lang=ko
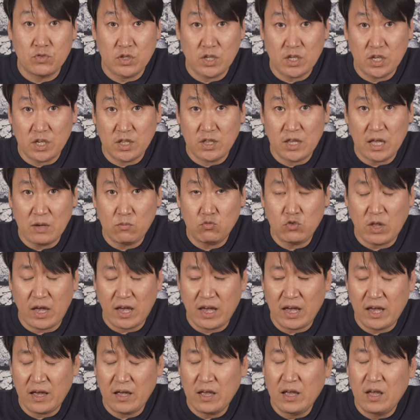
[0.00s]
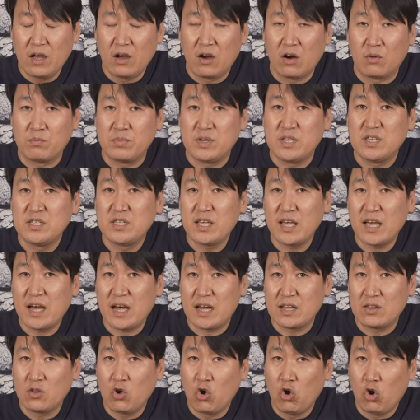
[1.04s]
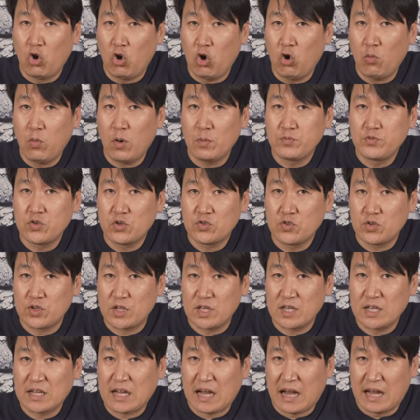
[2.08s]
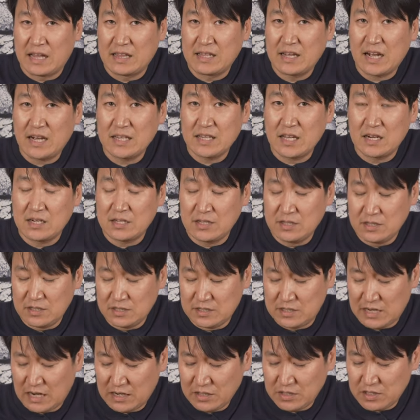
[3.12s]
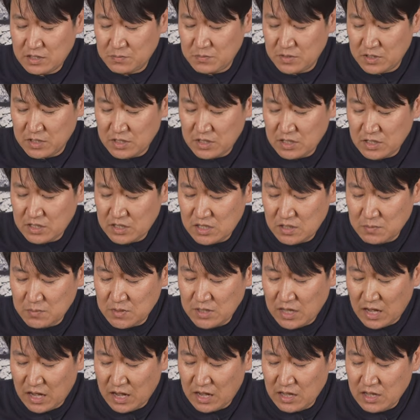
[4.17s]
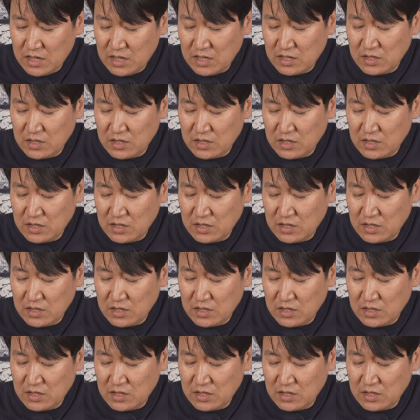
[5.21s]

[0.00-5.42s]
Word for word: 수 있기 때문에 어, 미세한 호법 조절이 가능하다는 장점이 있습니다.